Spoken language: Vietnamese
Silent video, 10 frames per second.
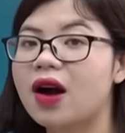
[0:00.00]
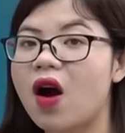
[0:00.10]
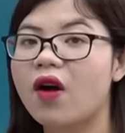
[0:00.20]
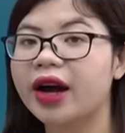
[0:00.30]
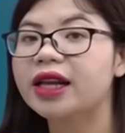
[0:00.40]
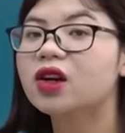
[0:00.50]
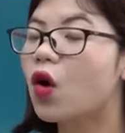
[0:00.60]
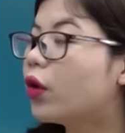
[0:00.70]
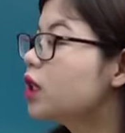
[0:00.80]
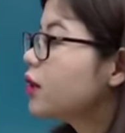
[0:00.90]
cỏ cây
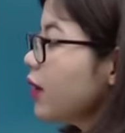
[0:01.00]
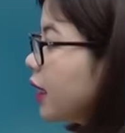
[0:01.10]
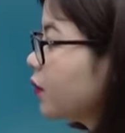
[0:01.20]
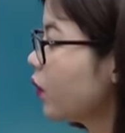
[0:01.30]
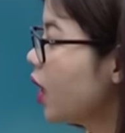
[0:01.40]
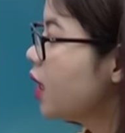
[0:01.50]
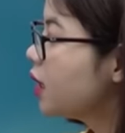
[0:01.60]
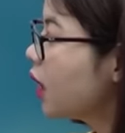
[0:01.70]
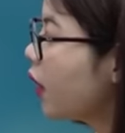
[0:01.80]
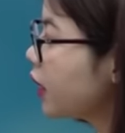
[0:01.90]
cối thực vật
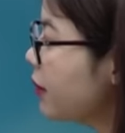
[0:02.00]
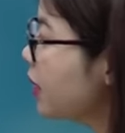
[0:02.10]
rồi thế